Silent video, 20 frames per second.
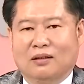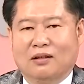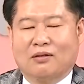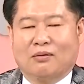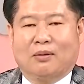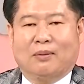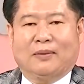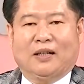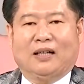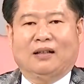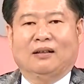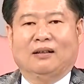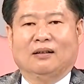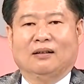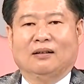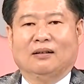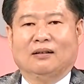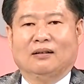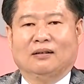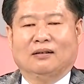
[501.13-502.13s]
你怎么买？
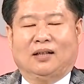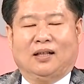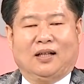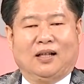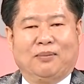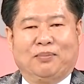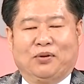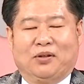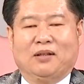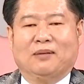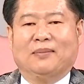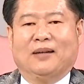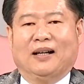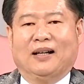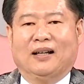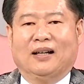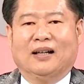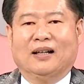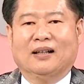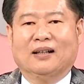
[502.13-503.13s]
当然不能
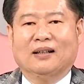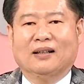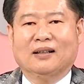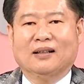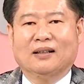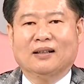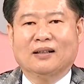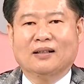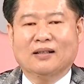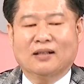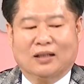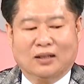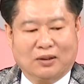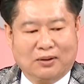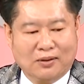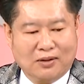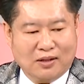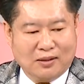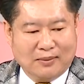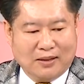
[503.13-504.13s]
买啊！这样
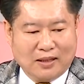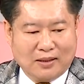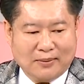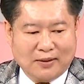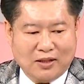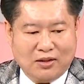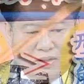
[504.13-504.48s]
懂意思吗？是不